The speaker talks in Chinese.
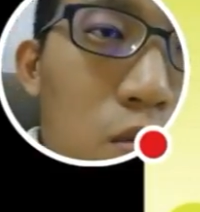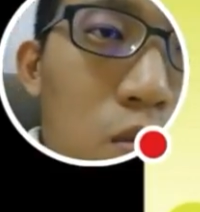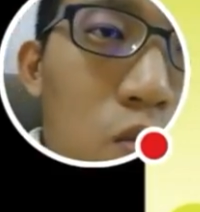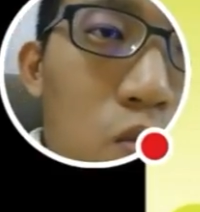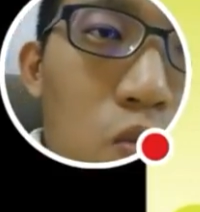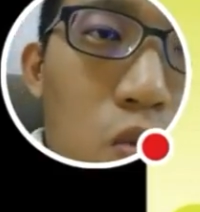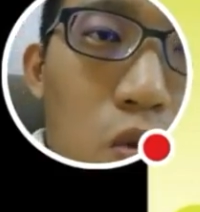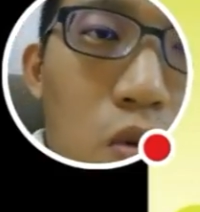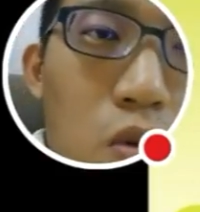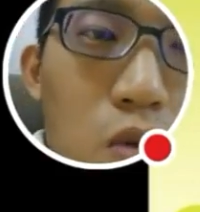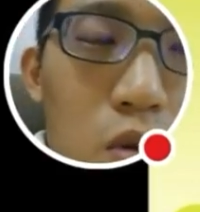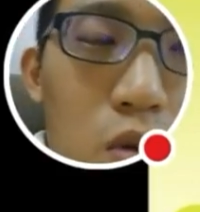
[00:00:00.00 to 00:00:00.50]

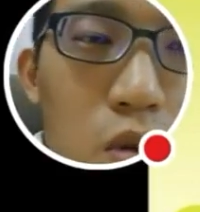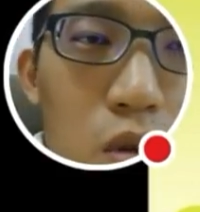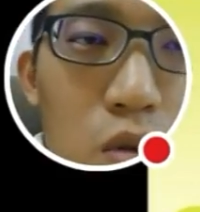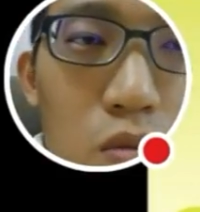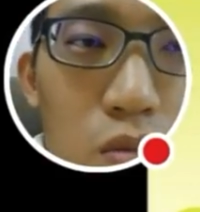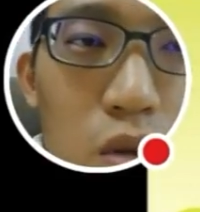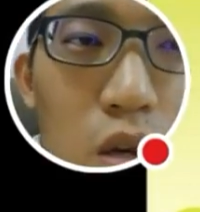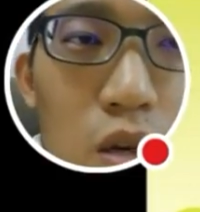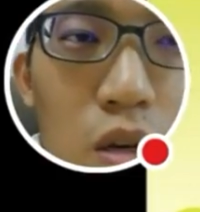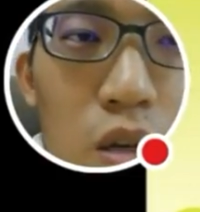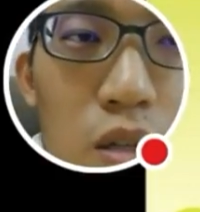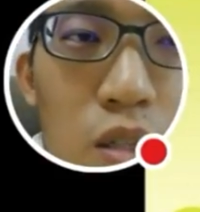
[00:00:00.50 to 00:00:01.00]
我有
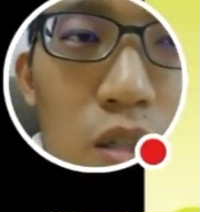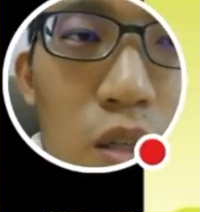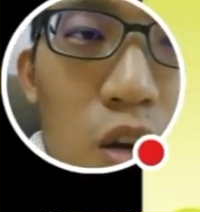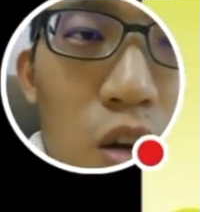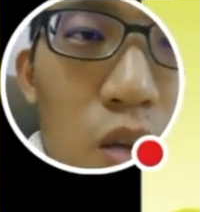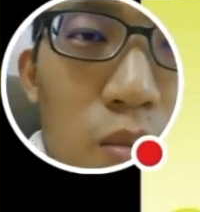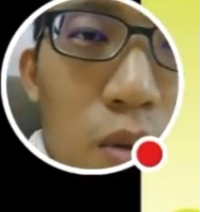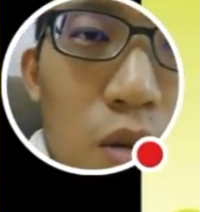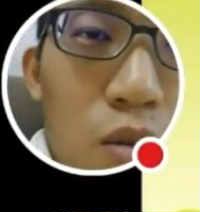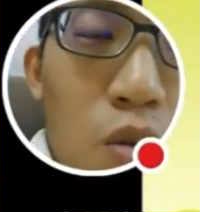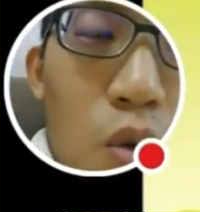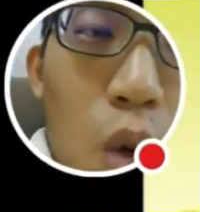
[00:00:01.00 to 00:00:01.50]
能力教
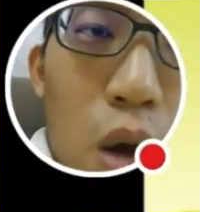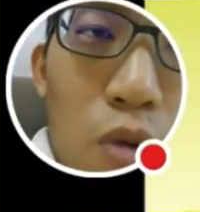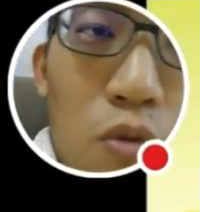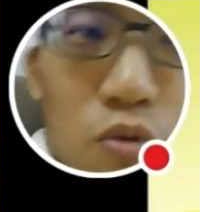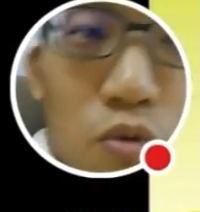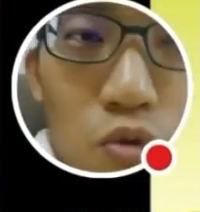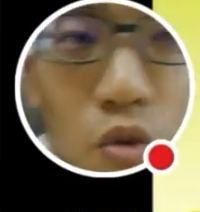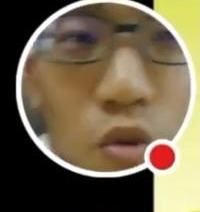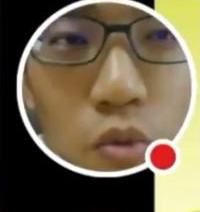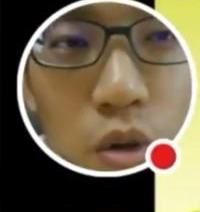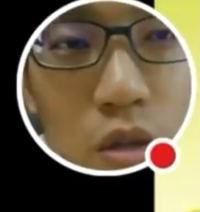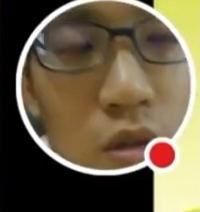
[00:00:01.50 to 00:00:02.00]
你们华语
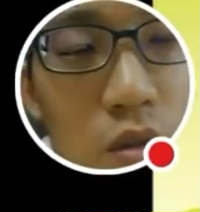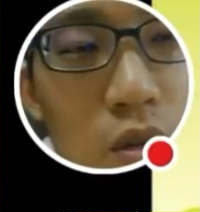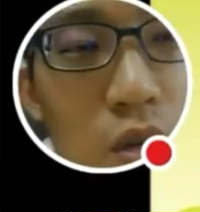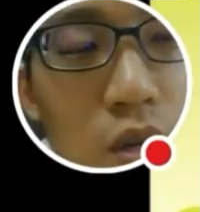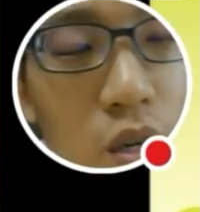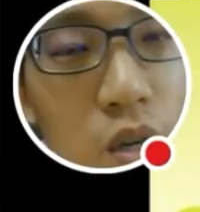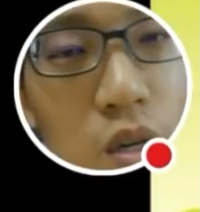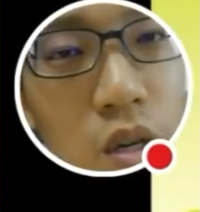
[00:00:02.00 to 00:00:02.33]
作文，